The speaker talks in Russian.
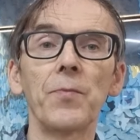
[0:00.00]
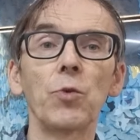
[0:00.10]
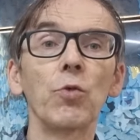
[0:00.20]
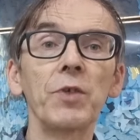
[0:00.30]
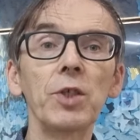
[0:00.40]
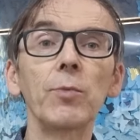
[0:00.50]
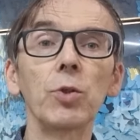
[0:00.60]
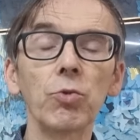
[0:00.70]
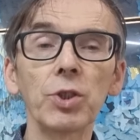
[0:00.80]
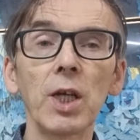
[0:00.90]
Но, видимо,
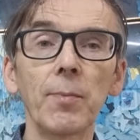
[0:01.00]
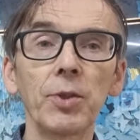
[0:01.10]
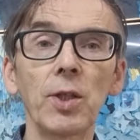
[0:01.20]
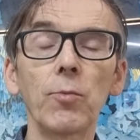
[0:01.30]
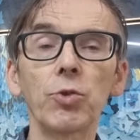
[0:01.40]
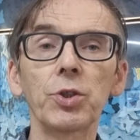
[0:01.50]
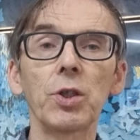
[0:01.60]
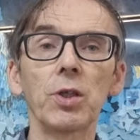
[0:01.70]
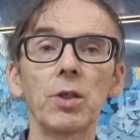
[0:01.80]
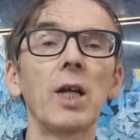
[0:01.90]
нужна, потому
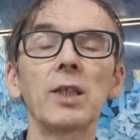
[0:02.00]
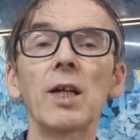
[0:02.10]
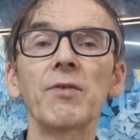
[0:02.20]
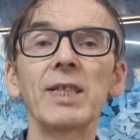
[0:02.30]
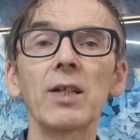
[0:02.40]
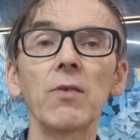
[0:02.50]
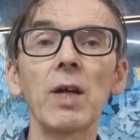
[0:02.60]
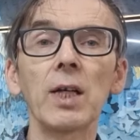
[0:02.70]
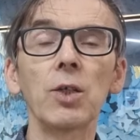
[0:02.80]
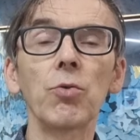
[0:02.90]
что когда в
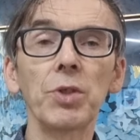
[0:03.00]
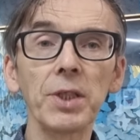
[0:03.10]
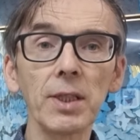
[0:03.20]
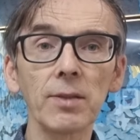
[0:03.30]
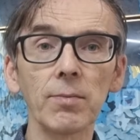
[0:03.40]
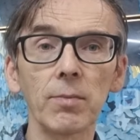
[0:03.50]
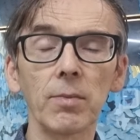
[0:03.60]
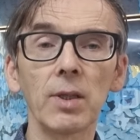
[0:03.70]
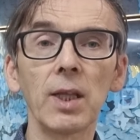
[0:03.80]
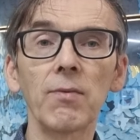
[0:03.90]
церквях юридизм
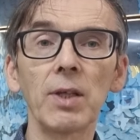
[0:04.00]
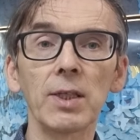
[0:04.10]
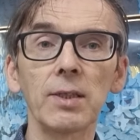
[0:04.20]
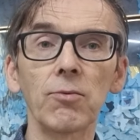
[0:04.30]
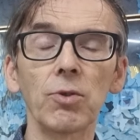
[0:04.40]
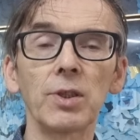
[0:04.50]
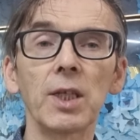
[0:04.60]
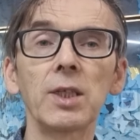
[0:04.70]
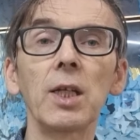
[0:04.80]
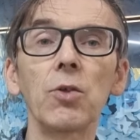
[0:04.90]
главенствует,
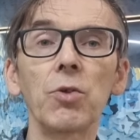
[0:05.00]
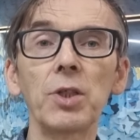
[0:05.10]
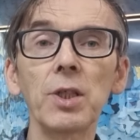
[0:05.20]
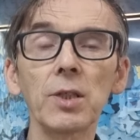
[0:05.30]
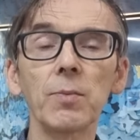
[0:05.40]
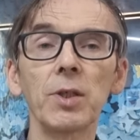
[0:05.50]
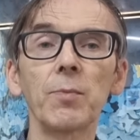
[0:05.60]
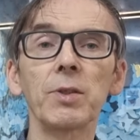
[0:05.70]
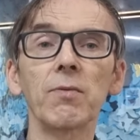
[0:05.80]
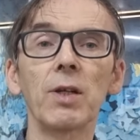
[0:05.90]
засилие юридизма не
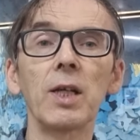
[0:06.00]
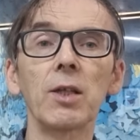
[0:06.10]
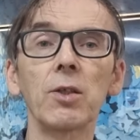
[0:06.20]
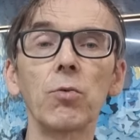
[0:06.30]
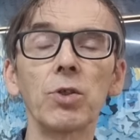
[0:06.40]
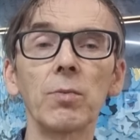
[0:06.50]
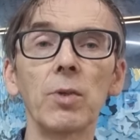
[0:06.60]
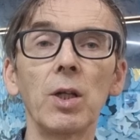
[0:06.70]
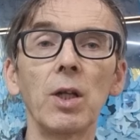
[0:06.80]
позволяет людям